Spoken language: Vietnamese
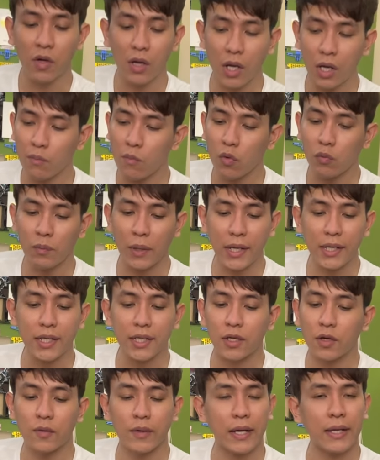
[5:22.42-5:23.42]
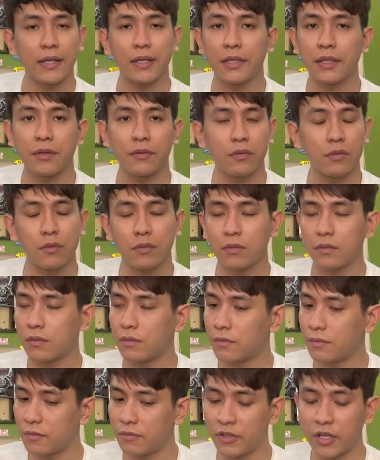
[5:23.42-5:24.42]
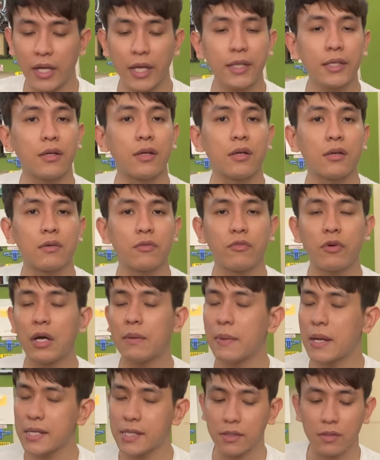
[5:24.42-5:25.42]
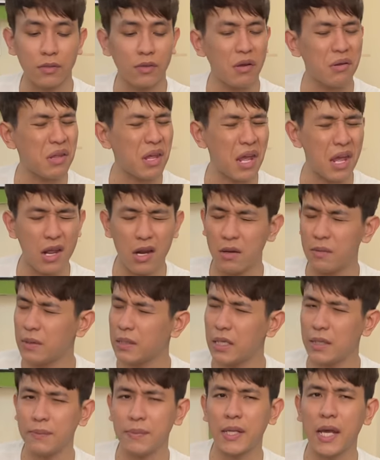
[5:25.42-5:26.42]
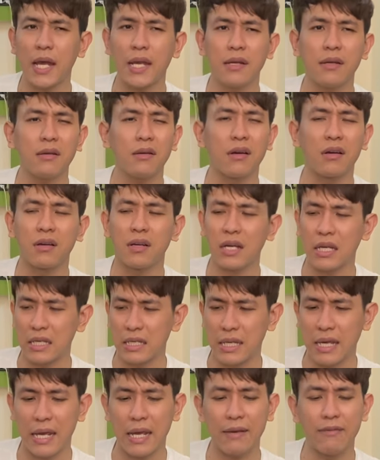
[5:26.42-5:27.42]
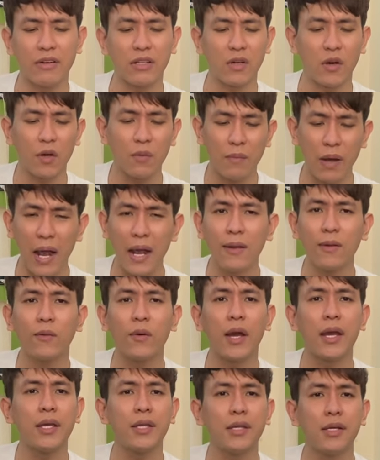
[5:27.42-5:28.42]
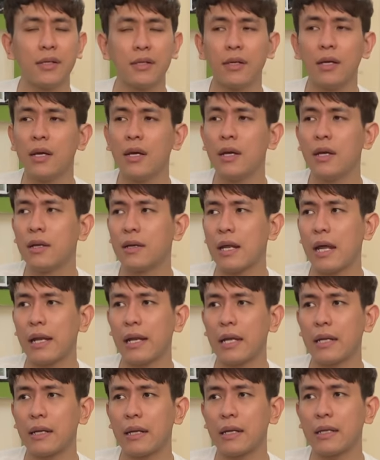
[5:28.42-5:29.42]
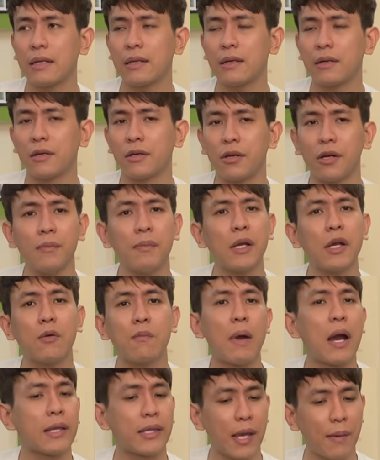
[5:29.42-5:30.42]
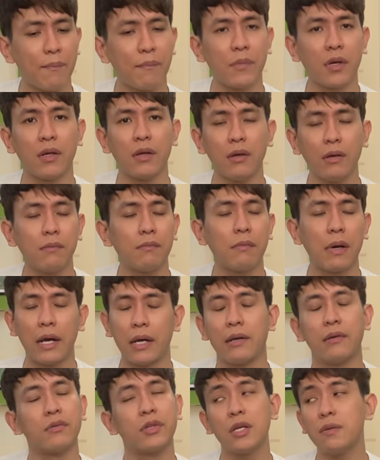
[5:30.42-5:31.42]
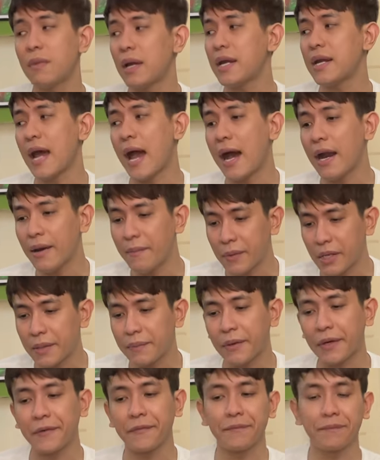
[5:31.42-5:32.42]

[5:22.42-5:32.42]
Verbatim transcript: lớn bốn mấy thì con này thì Verdes à quá bét rồi à. nó nhẹ lắm anh em chạy nó cực kỳ nhẹ và thoải mái luôn y như anh em đang à, cưỡi mấy con 300 vậy á mà tiếng máy đã lắm anh em à